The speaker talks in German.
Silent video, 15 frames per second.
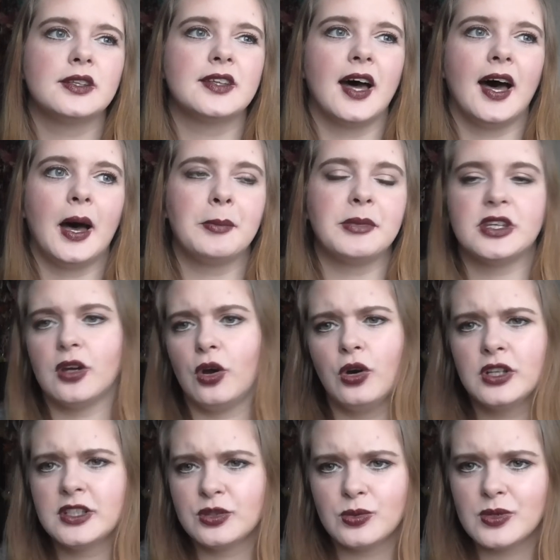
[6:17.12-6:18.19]
da haben ich
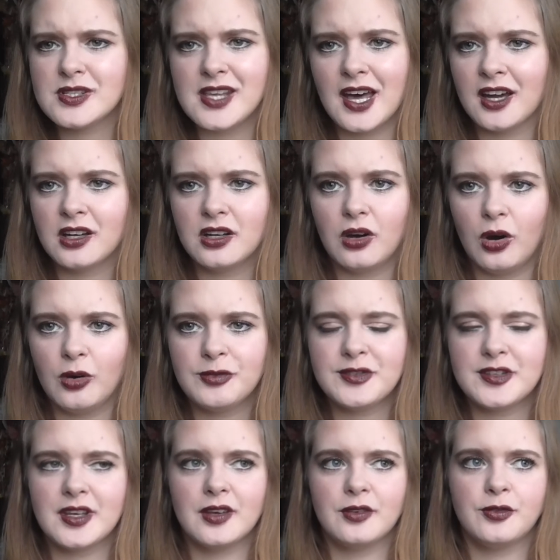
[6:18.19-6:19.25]
auch nur Sachen
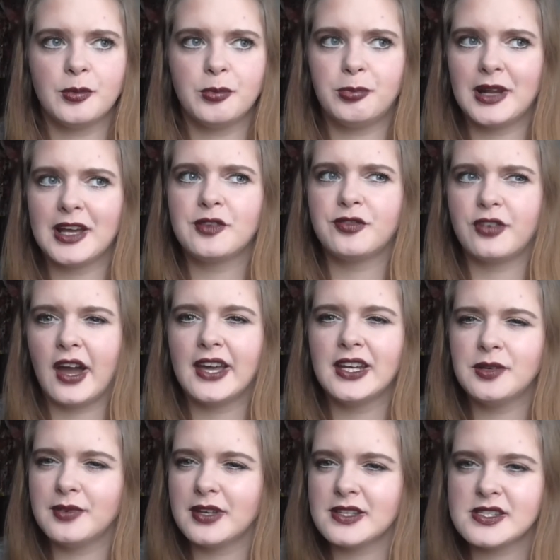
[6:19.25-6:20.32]
gekauft, äh, von Black
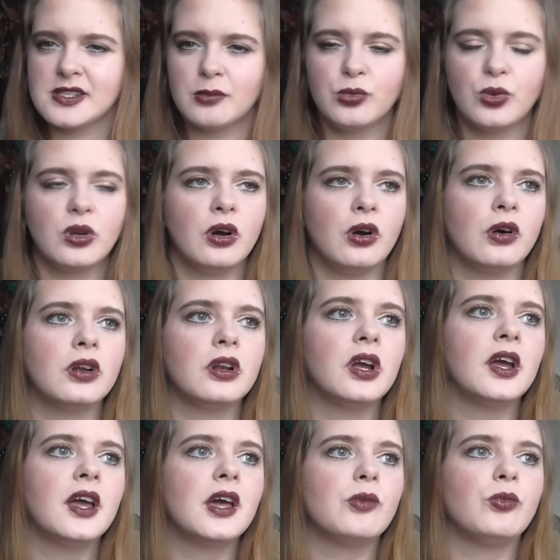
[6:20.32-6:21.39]
Friday war es der Müller halt,
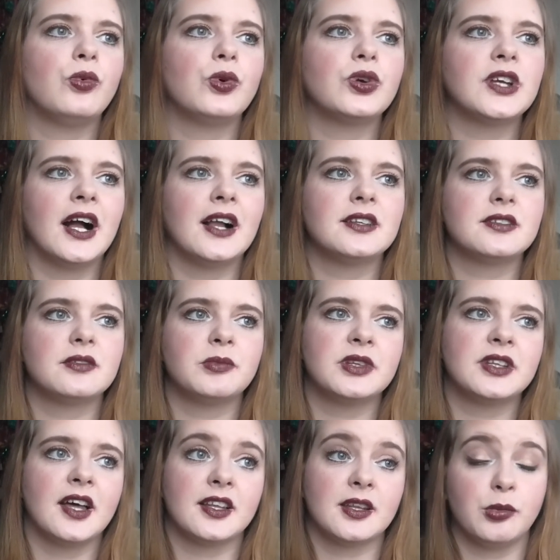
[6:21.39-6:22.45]
wo ich halt mir
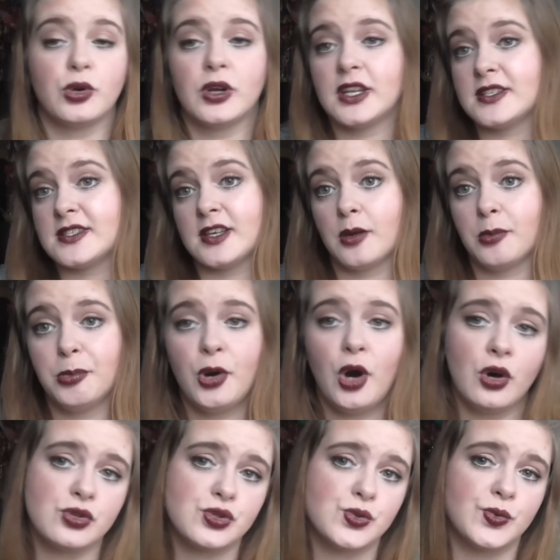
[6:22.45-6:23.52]
gedacht habe, okay, die Sachen
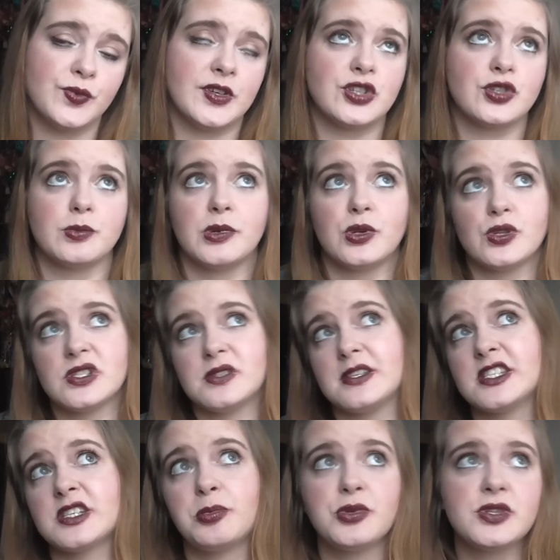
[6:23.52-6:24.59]
brauchst du, wenn schon minus
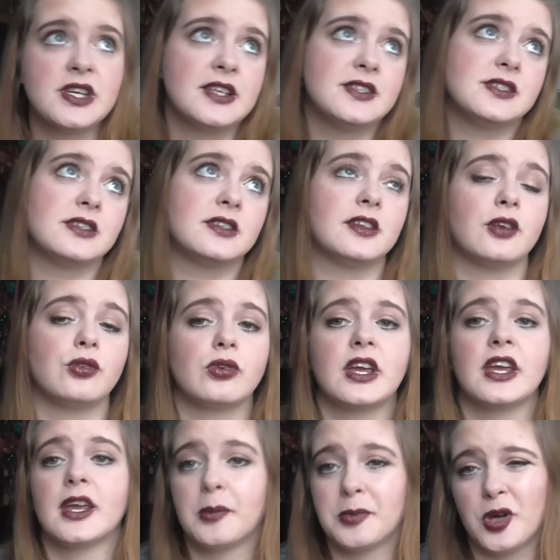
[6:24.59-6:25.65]
20% sind, dann
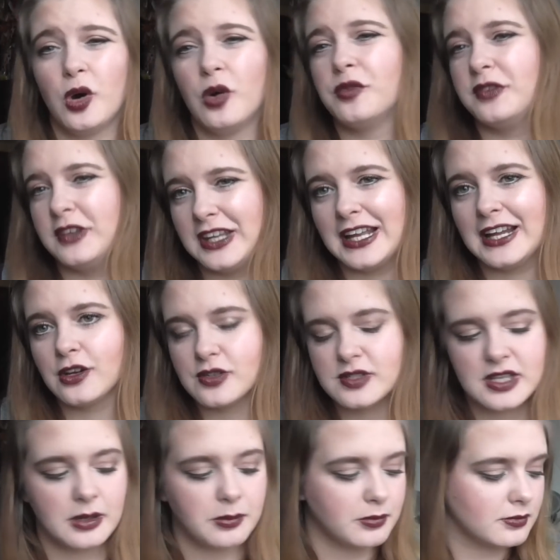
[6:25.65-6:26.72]
okay, ich habe da auch viel Geld
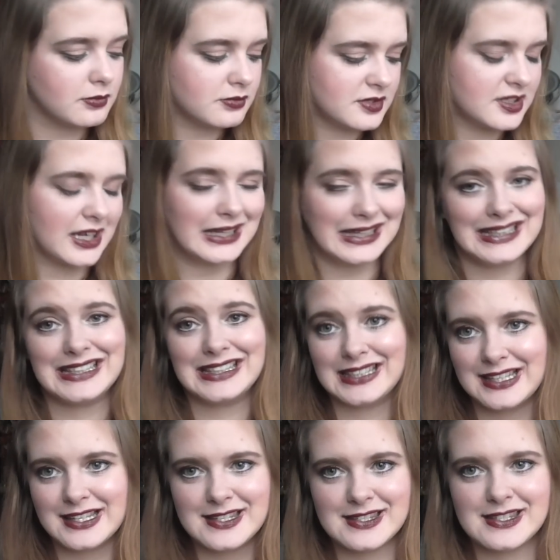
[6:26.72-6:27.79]
ausgegeben. Sage ja
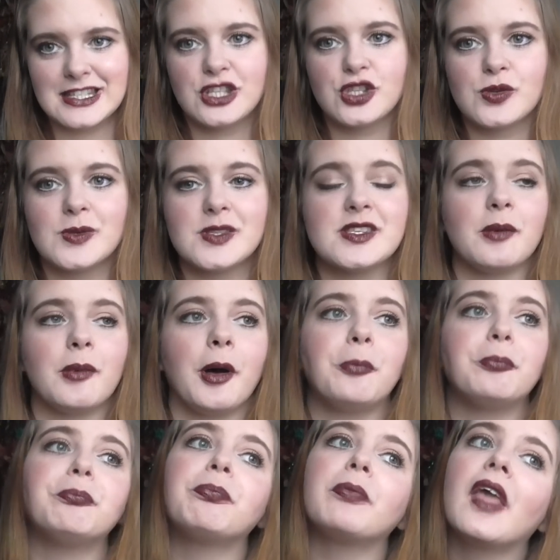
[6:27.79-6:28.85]
nicht, dass es nicht so ist, aber